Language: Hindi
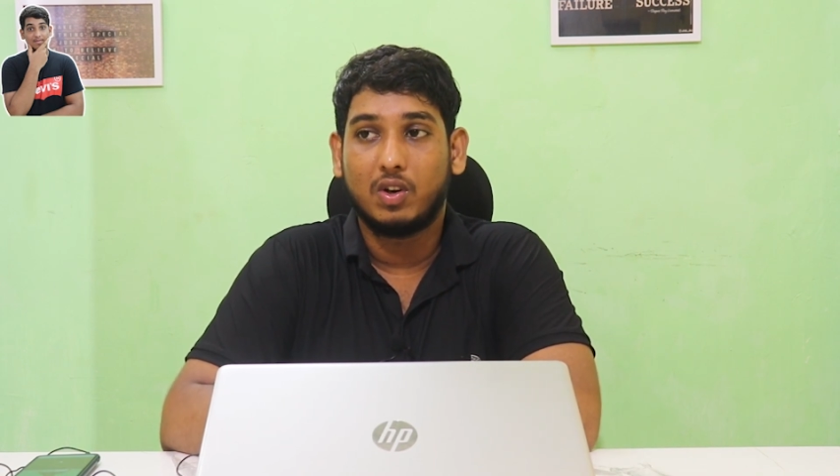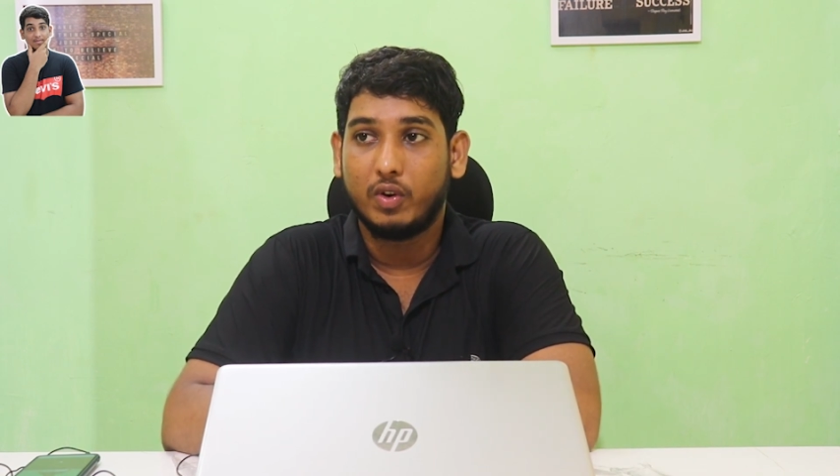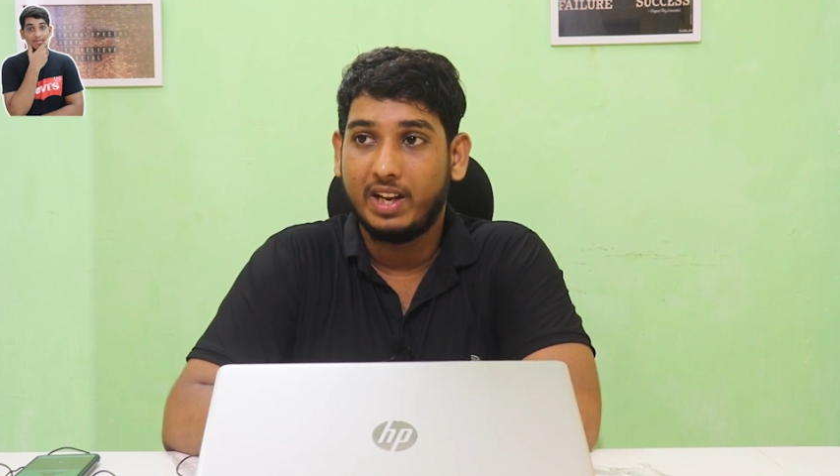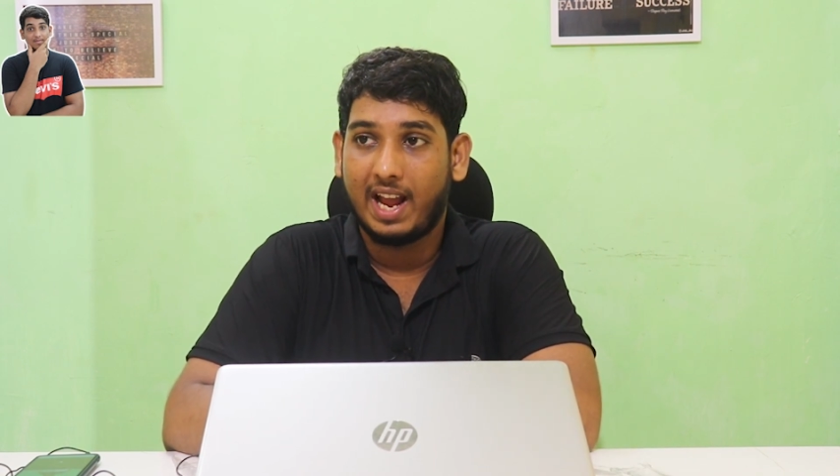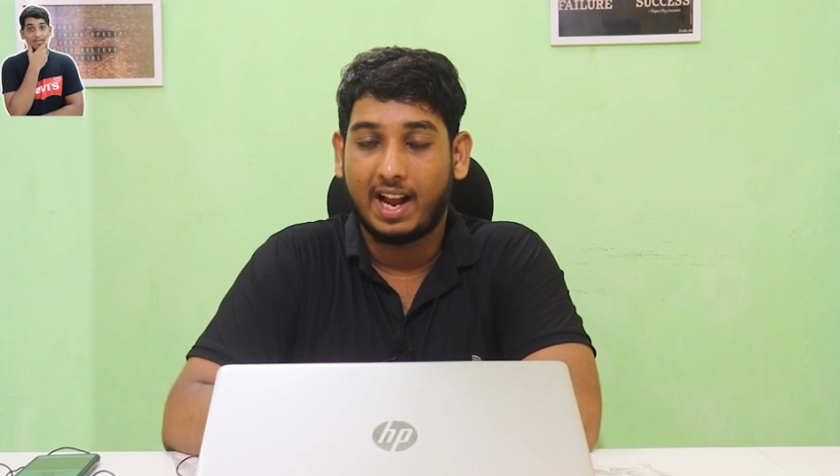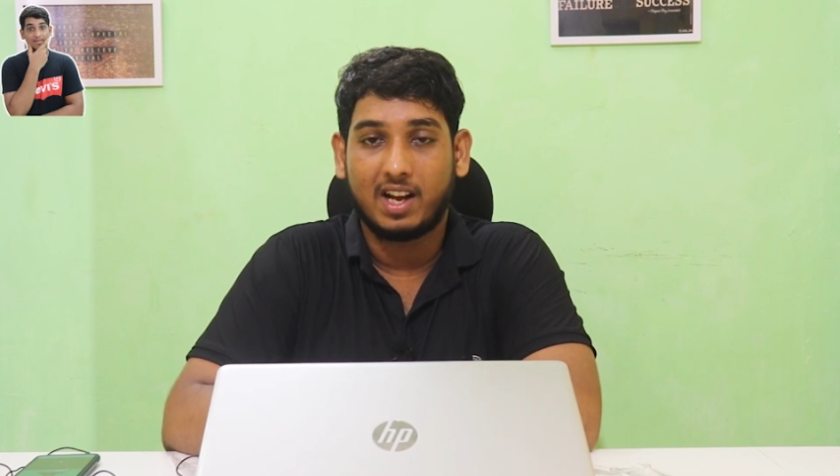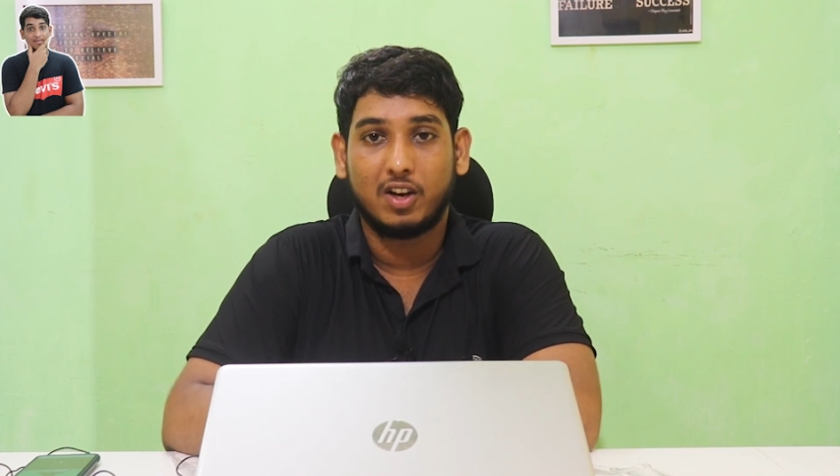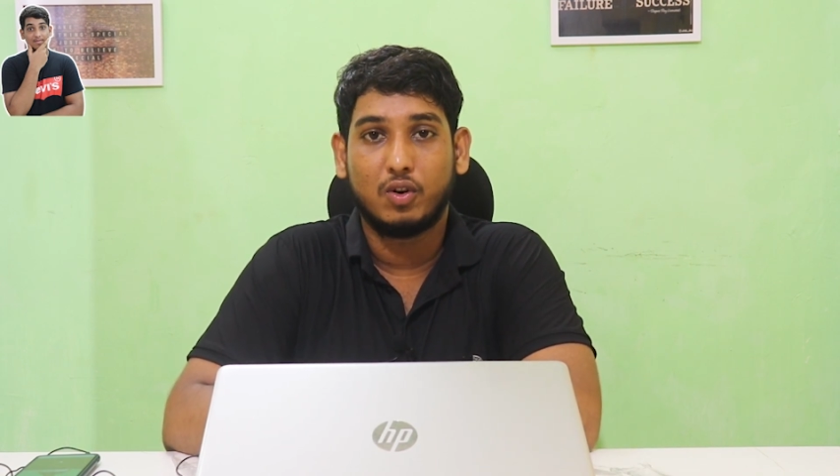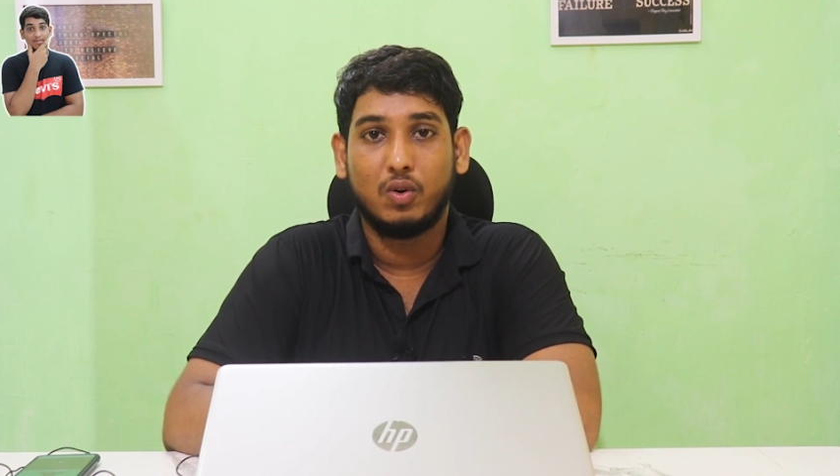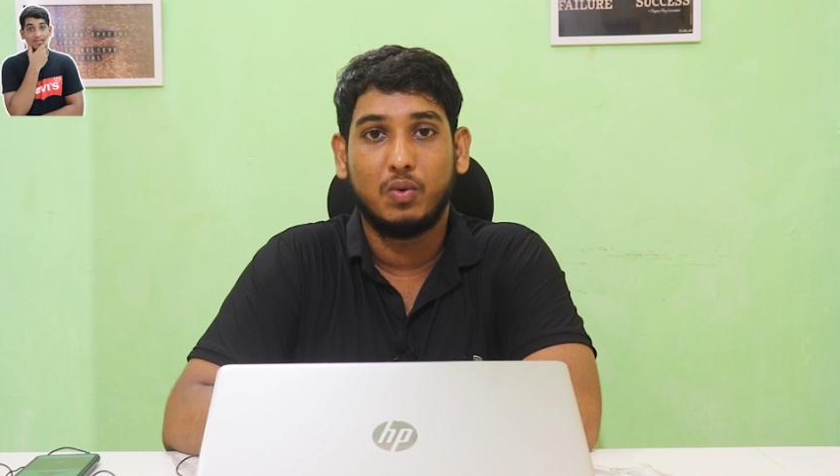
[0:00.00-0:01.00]
कोई हैकर
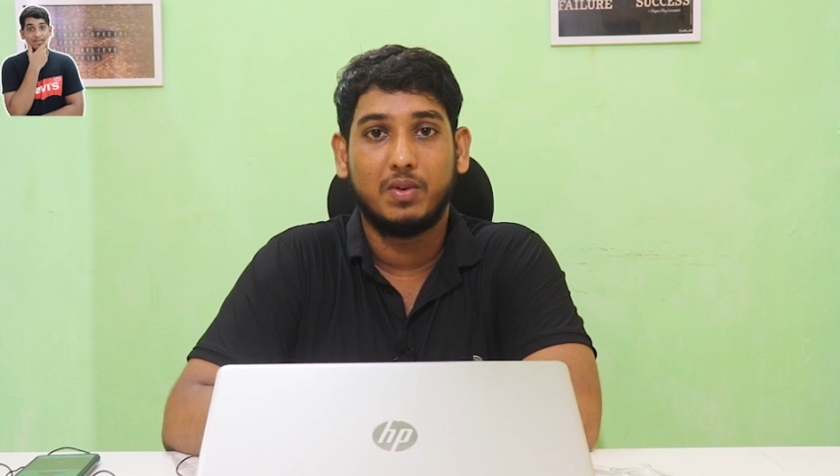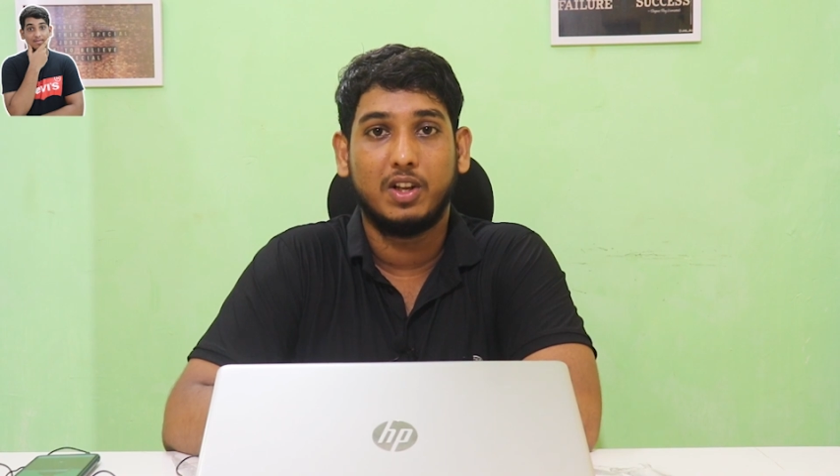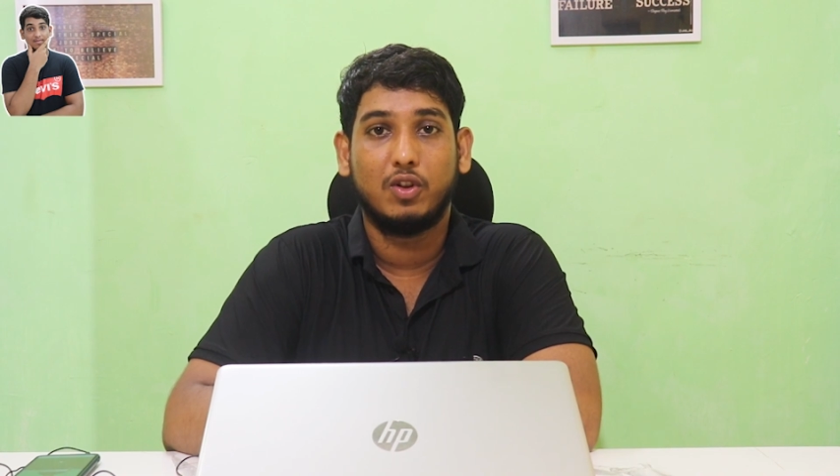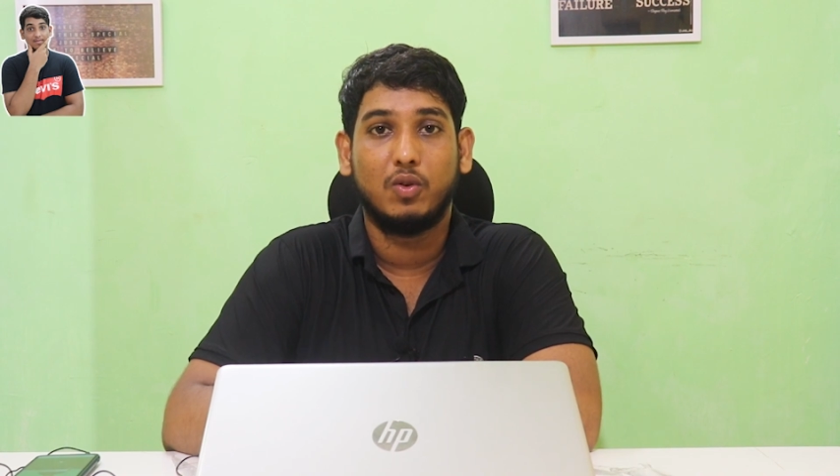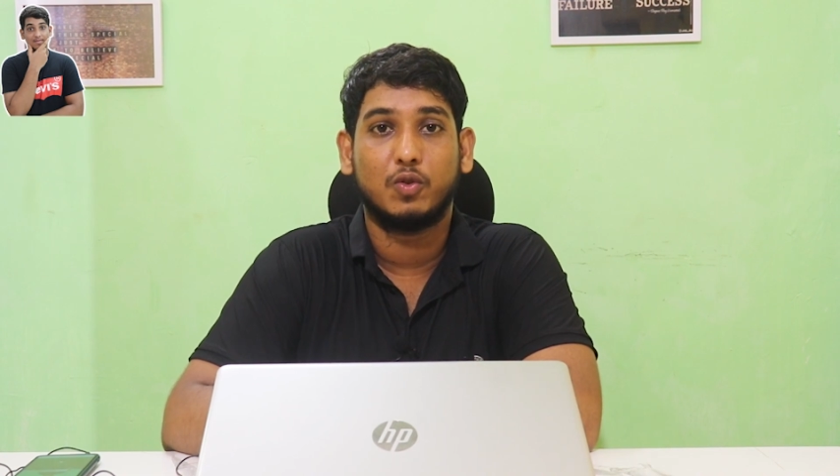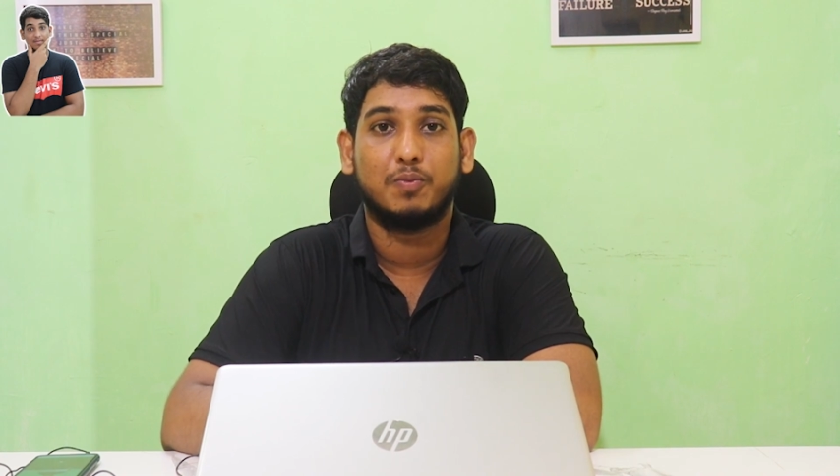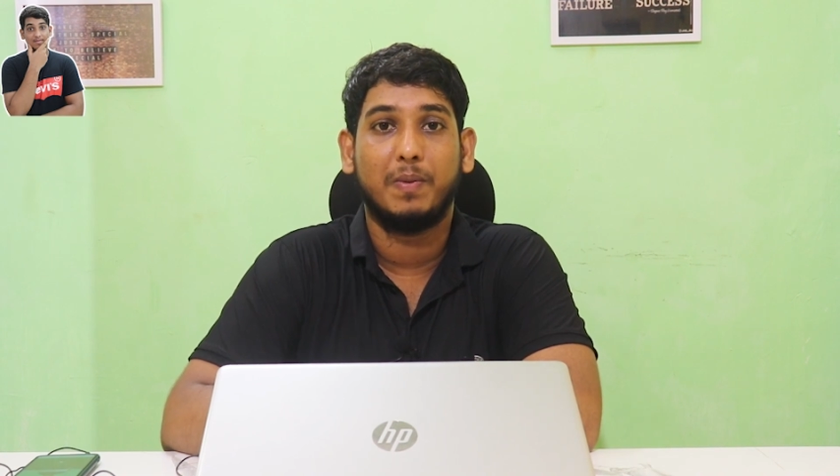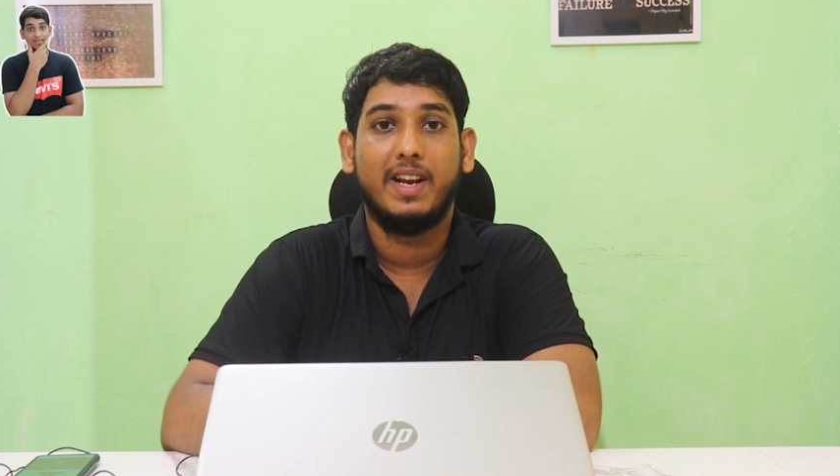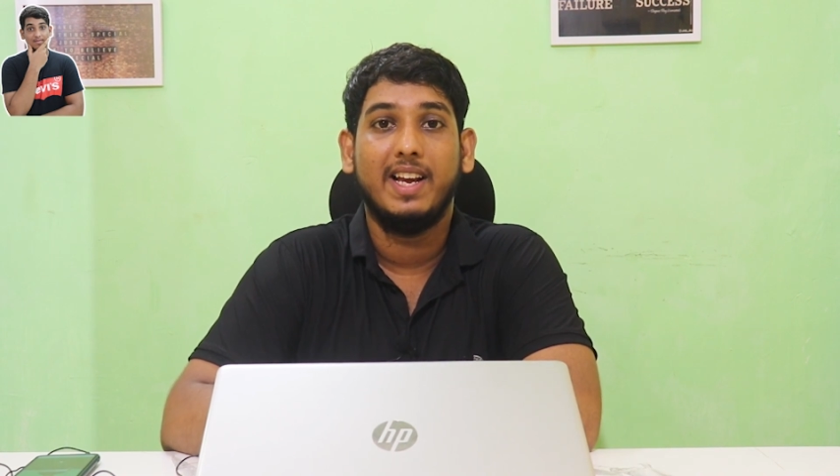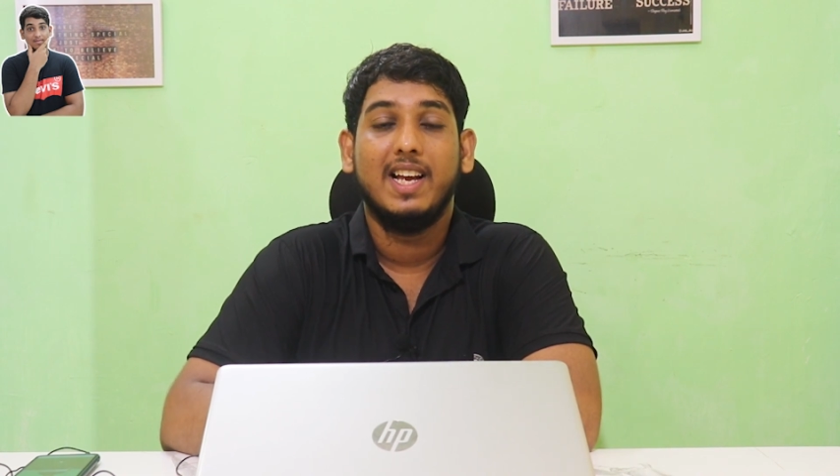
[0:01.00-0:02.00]
को ढूंढ रहे तो
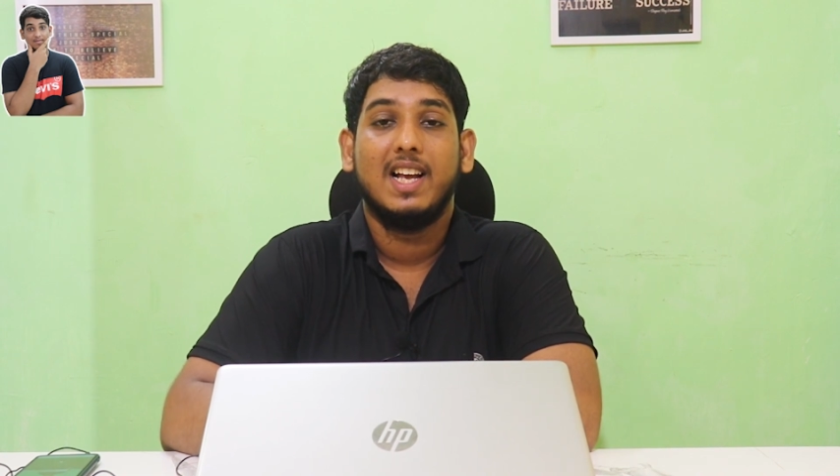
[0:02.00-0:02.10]
उसमें